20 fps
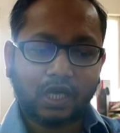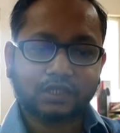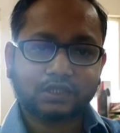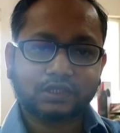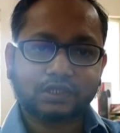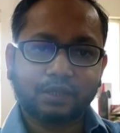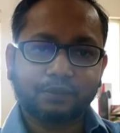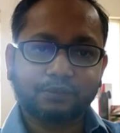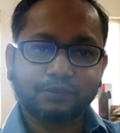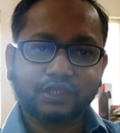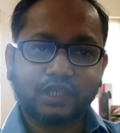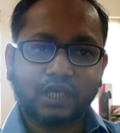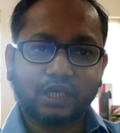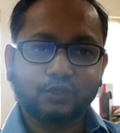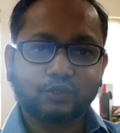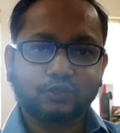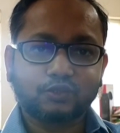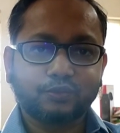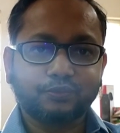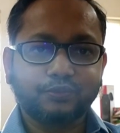আজকে আমাদের
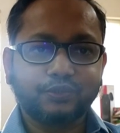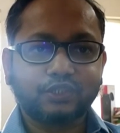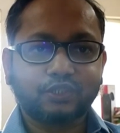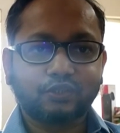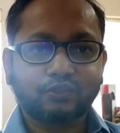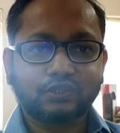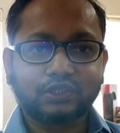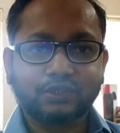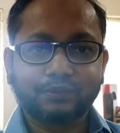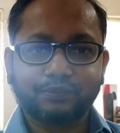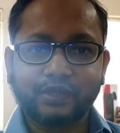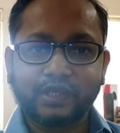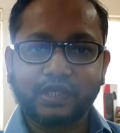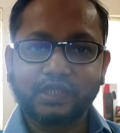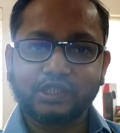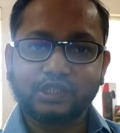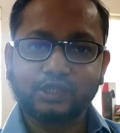আলোচ্য বিষয় হচ্ছে ব্রেন